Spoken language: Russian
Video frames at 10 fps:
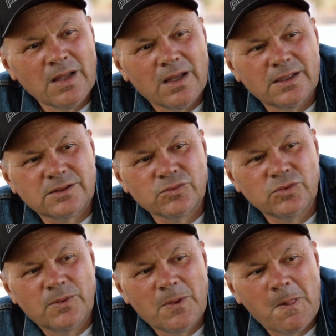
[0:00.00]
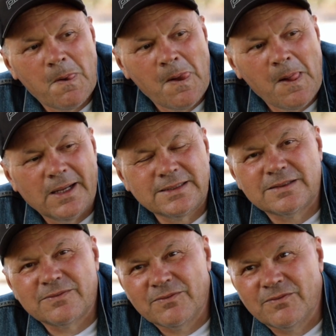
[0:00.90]
эту,
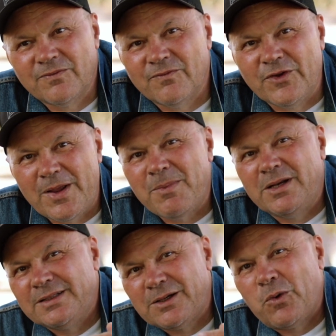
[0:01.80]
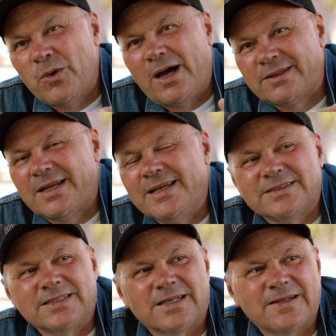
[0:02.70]
этот временный такой
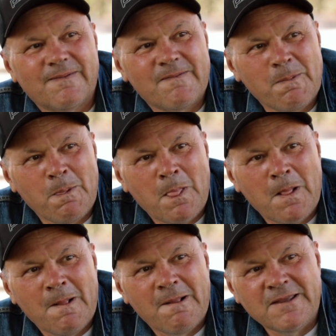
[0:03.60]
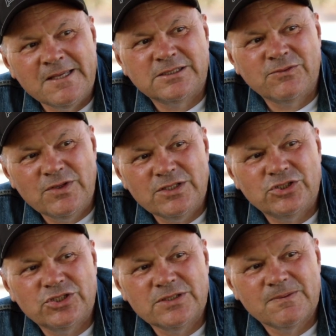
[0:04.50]
отрезок. Есть
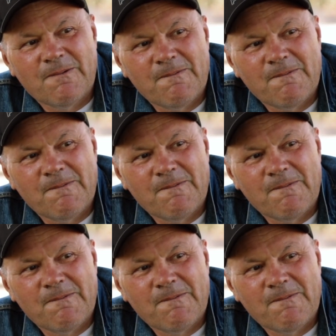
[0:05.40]
вещи,